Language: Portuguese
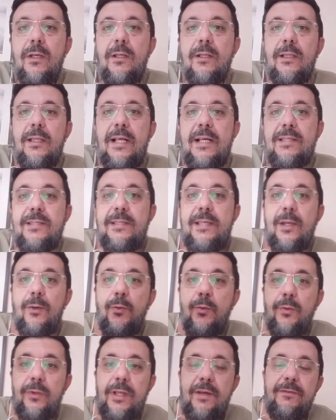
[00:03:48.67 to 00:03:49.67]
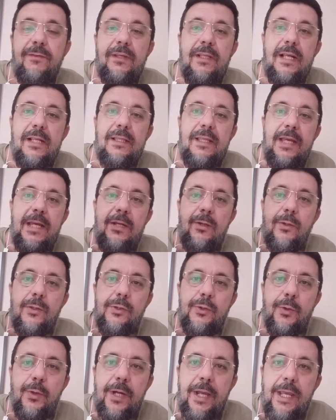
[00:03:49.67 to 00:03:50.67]
da segunda vida dele,
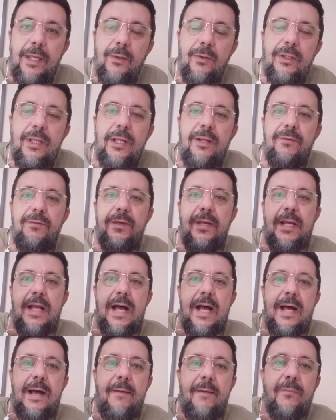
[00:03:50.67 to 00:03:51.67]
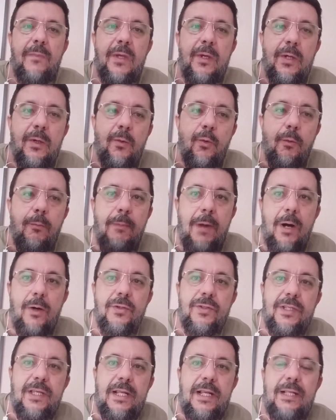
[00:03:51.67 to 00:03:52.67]
onde o reino dele virá, o
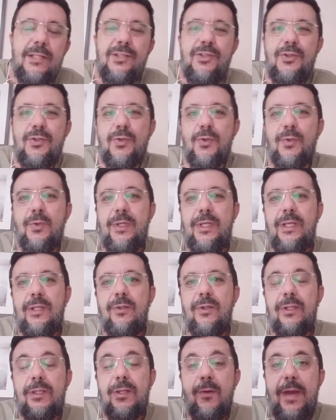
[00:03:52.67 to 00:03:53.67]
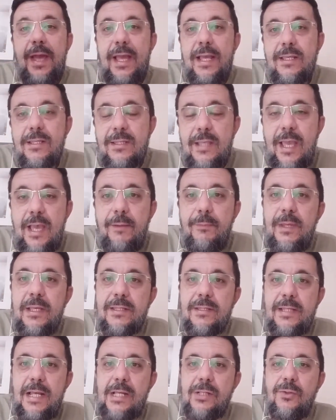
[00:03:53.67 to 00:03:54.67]
mal será destruído. Então, essa é a
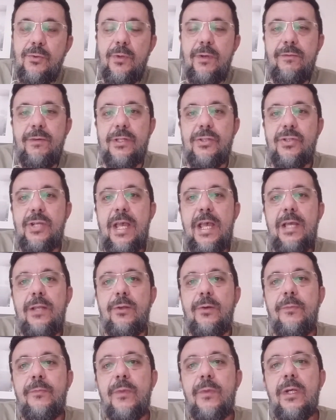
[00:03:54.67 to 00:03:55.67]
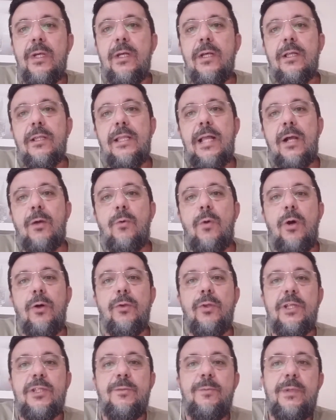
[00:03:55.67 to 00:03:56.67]
mensagem do Evangelho da
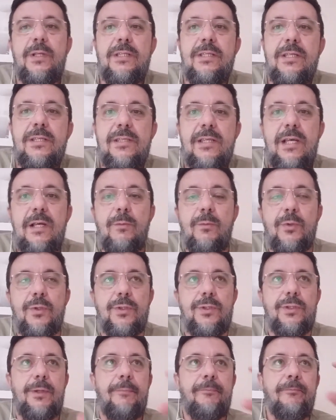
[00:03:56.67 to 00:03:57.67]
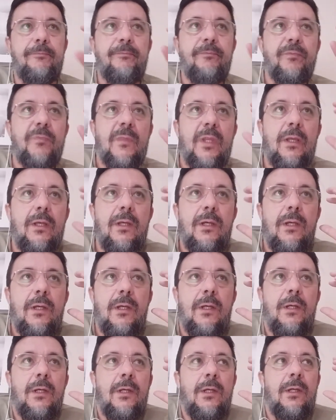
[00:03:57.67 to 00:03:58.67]
qual nós precisamos
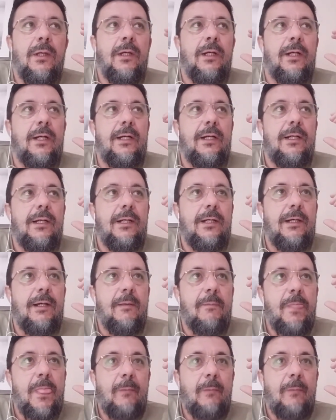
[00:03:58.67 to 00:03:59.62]
uh,